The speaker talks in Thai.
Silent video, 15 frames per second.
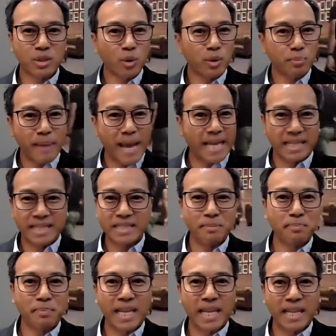ทุก แปดถึง
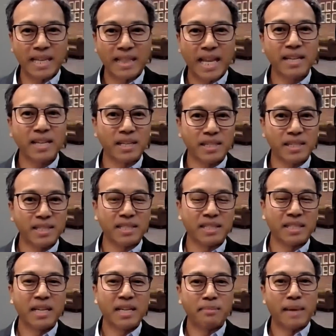สิบ ปีและเกิดขึ้น
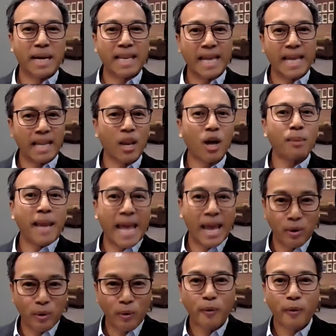มาหลายๆรอบแล้
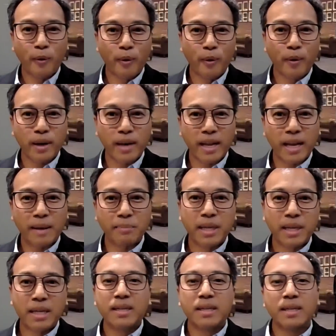วนะครับ
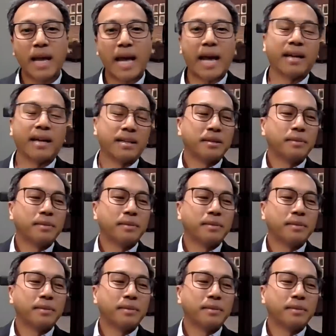อ่ะ